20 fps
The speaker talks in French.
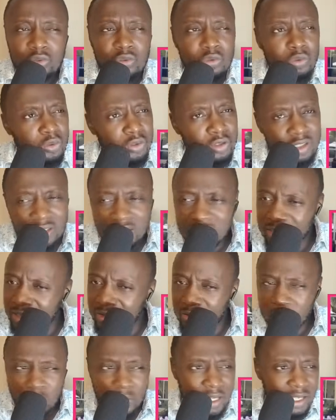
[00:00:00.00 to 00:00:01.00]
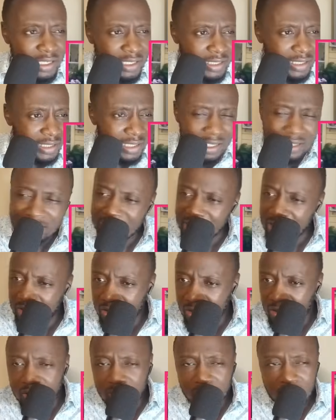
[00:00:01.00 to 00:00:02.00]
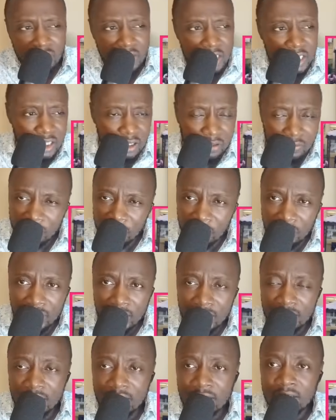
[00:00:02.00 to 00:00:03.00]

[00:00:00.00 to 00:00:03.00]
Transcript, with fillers: tout ce qui, tous les, les insultes que les gens font là,